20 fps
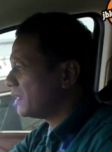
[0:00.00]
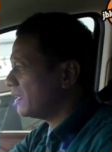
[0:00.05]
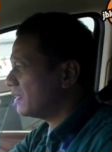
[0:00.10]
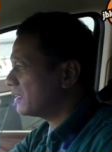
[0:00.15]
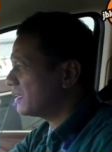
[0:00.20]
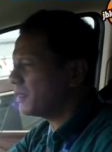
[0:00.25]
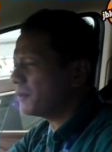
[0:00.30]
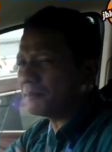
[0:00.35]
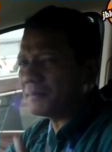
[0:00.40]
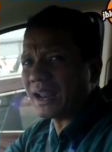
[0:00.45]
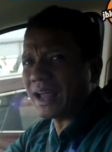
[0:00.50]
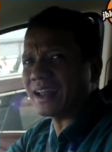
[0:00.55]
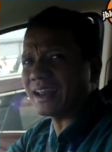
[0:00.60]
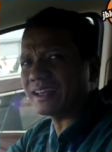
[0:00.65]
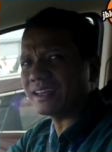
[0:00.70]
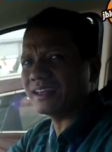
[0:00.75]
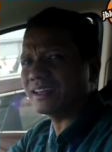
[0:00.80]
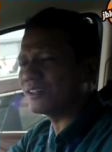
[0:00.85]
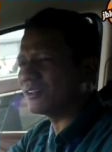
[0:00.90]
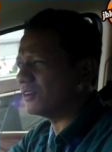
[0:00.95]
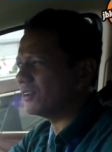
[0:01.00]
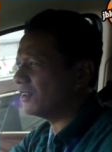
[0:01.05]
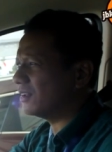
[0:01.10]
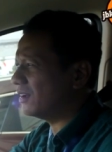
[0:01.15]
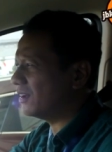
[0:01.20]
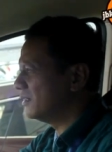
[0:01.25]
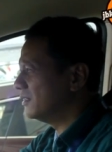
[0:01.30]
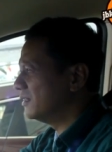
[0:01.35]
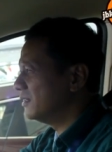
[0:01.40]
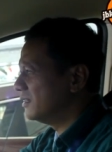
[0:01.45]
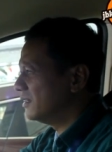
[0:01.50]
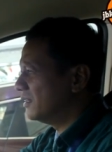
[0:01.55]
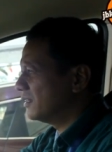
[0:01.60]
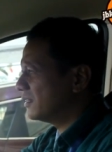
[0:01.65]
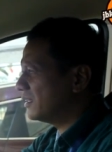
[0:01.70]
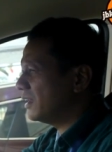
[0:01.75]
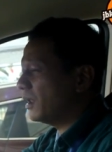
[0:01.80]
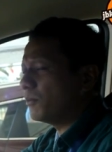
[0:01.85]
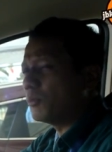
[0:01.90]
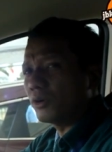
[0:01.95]
tetap menarik gitu
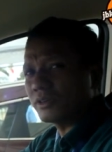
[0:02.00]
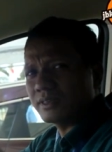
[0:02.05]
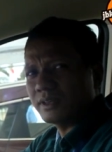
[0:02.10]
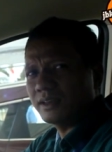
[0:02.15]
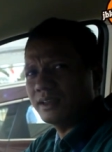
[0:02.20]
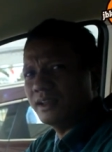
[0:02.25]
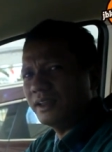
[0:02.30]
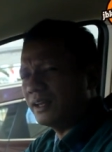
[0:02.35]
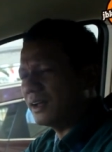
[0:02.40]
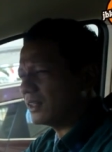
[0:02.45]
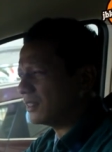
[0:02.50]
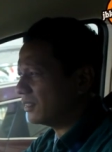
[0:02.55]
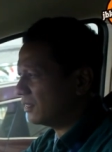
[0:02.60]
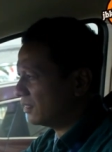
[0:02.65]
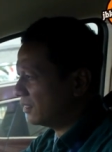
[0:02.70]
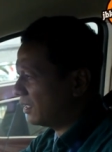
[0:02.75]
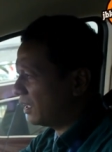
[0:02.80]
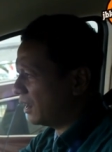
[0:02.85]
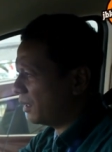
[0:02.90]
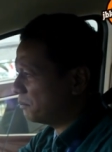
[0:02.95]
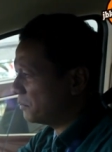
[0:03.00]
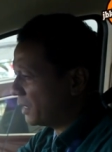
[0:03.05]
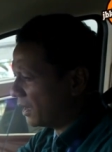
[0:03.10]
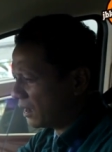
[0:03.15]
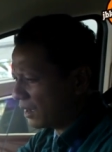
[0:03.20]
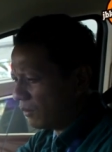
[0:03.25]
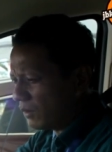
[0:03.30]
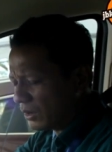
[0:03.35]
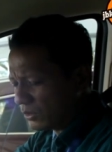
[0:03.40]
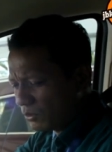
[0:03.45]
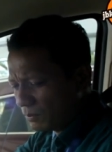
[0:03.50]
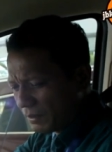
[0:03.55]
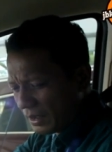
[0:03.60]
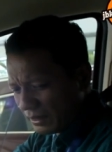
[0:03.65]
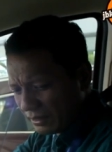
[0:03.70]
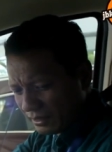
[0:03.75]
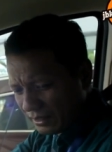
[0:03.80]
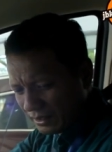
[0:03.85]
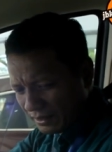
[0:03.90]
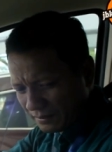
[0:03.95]
Tidak bosan dilihat dalam jangka waktu
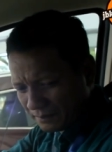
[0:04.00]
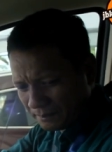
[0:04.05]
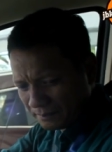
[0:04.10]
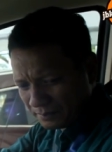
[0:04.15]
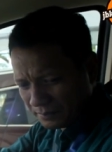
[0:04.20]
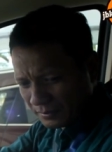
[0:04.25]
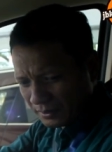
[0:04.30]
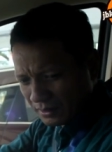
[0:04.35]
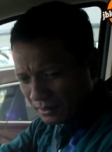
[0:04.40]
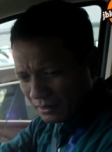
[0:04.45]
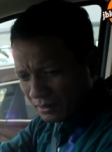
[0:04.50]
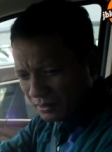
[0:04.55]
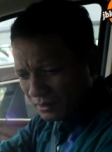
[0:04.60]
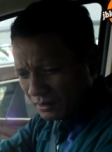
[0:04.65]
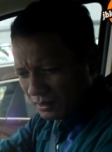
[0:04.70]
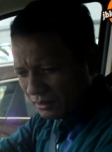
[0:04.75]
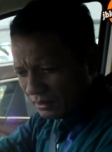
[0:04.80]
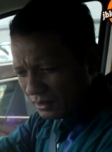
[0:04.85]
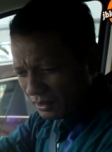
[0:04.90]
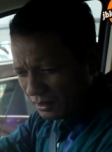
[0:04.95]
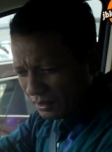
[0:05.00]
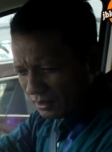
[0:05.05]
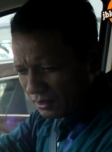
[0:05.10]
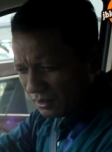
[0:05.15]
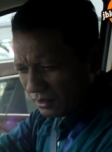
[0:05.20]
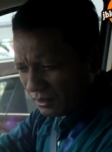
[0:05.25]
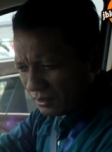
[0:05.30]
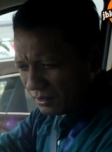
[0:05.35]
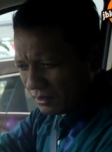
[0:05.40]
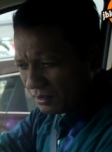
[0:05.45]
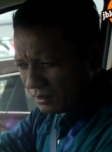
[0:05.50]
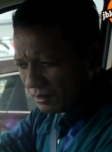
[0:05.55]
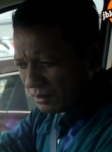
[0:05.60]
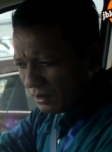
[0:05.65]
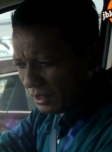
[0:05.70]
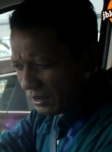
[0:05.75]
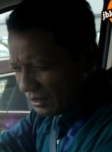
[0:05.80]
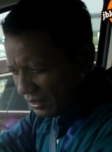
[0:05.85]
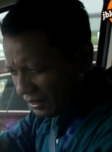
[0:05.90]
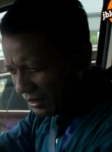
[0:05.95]
panjang Jadi
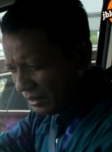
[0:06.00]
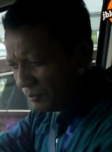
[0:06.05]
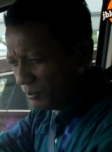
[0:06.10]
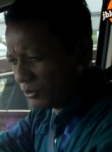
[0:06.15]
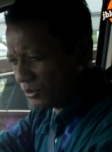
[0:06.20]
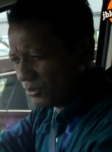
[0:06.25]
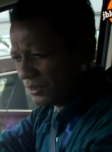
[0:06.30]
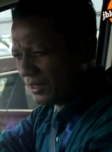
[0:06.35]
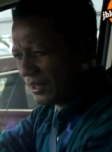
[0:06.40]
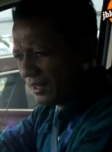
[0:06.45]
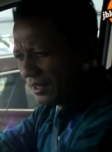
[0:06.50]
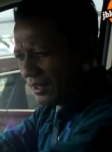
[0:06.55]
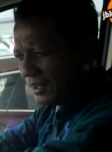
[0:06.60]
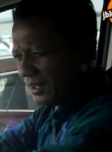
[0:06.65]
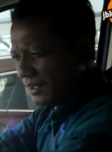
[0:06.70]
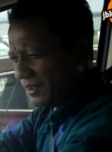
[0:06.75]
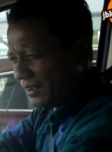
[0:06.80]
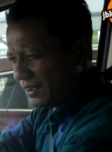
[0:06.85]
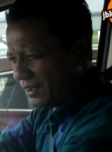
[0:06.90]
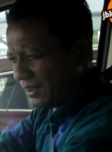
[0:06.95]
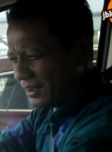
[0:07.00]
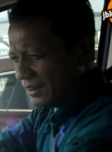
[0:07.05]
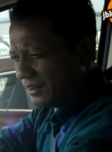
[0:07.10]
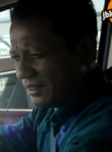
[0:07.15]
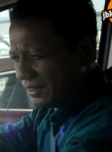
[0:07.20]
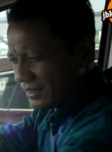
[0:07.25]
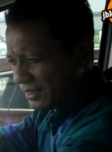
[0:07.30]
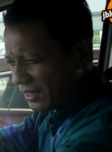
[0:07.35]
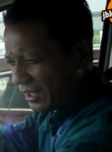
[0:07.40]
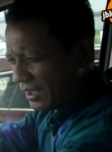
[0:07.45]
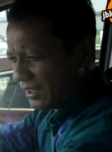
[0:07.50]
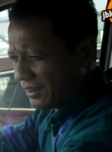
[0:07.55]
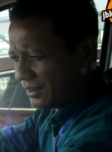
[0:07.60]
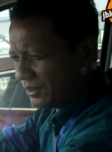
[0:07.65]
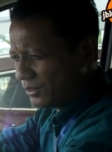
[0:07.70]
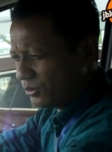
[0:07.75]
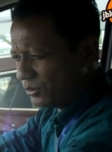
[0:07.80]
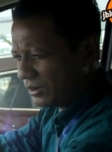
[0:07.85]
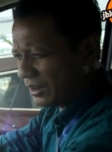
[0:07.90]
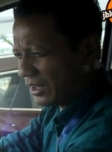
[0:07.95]
dan ini menurut saya eh, desain
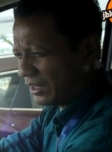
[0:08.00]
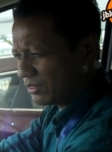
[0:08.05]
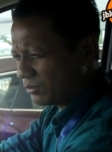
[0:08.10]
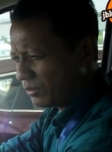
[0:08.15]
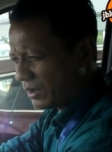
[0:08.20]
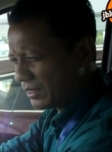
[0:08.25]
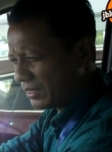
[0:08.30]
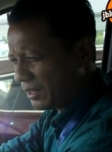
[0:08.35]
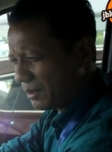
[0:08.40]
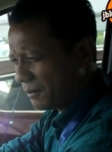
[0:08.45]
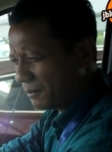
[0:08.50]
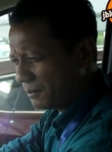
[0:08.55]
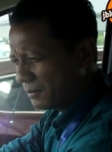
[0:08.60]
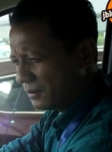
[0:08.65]
Hyundai x 1 yang